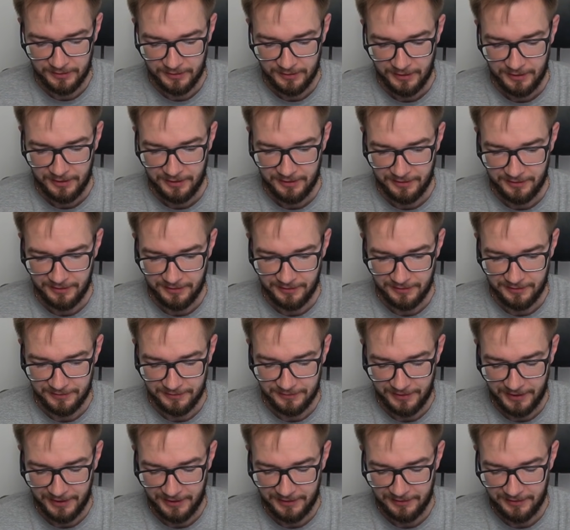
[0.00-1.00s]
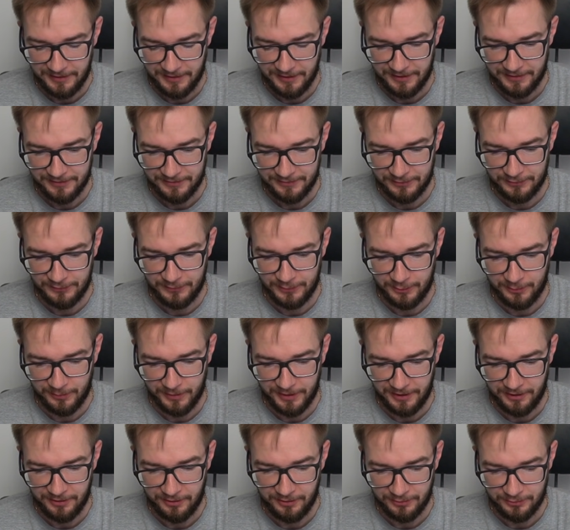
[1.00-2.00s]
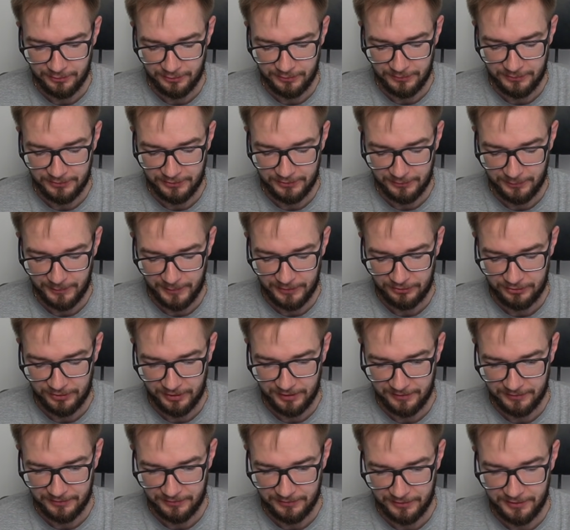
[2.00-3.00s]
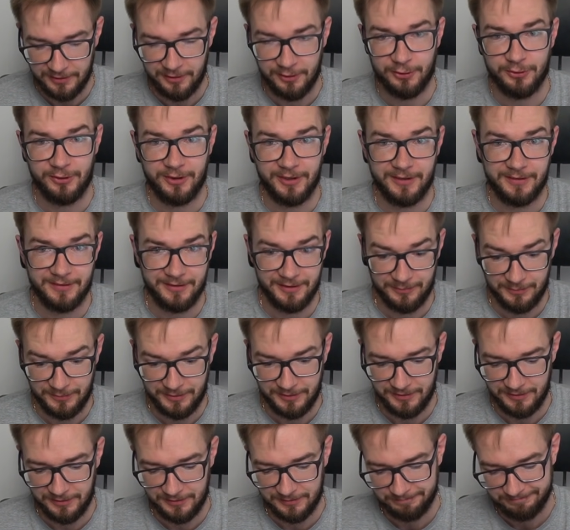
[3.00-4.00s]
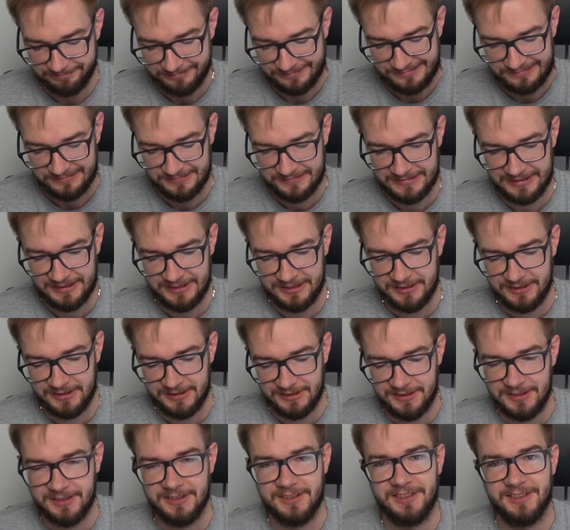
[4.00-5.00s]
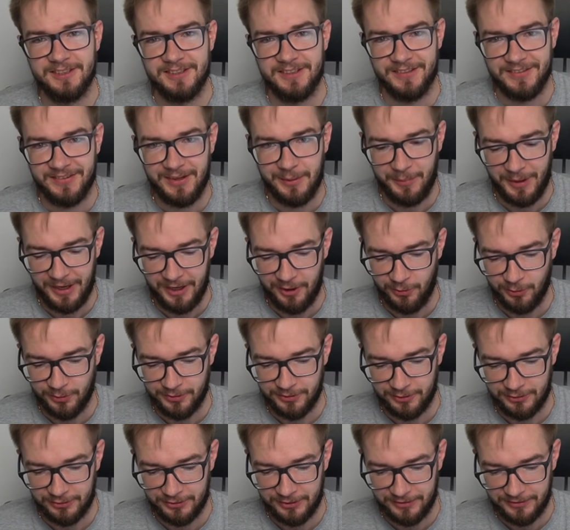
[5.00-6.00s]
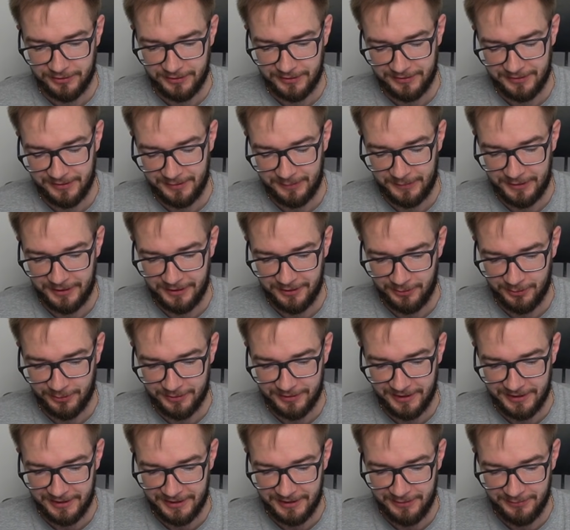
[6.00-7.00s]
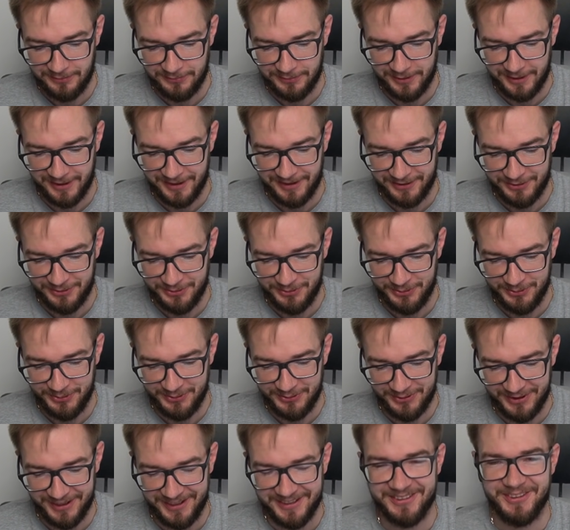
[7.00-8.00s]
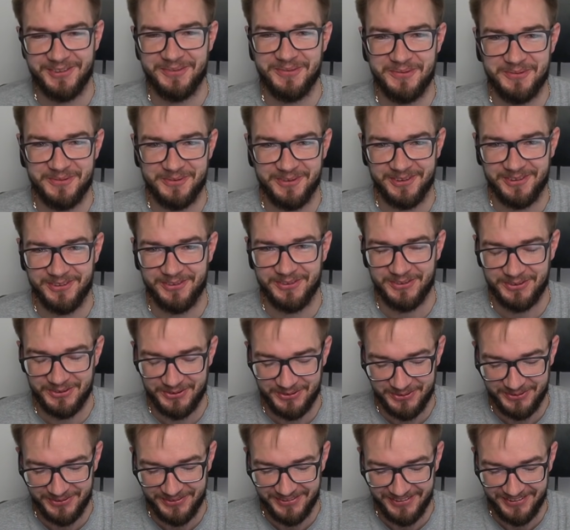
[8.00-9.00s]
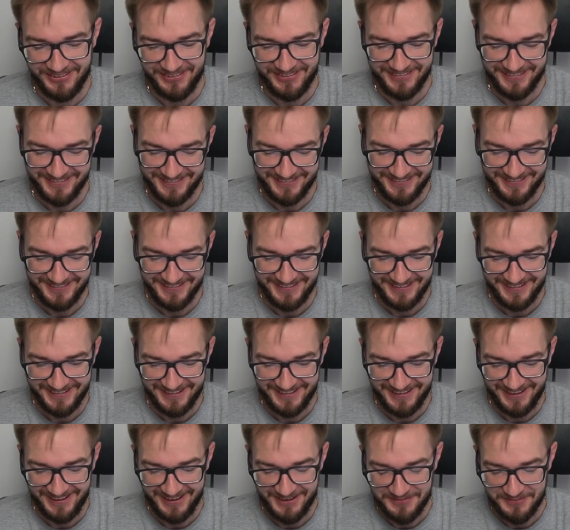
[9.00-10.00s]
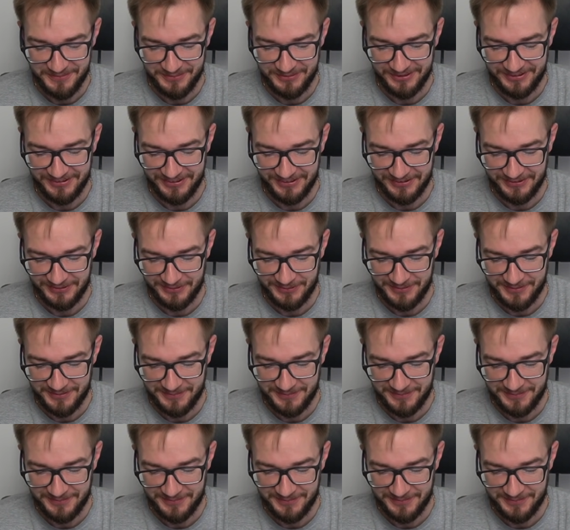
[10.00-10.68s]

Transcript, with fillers: y, trade'a zwykłego, oczywiście special z Losieksem i zabrakło troszeczkę, zabrakło ta iwka, kurczę jak to było, szundo, ojej, ale bym się cieszył,